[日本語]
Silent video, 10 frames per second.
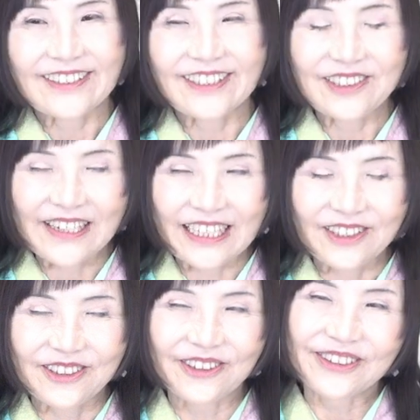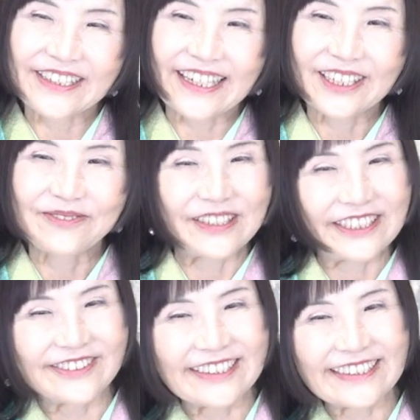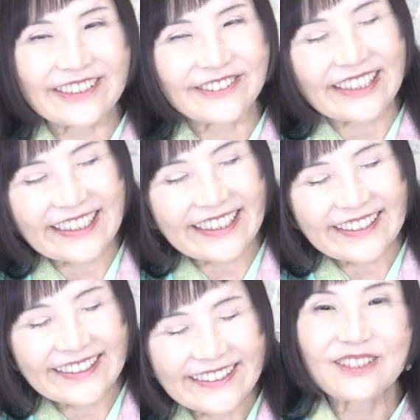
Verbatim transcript: 次はどんなメニューになるのかな。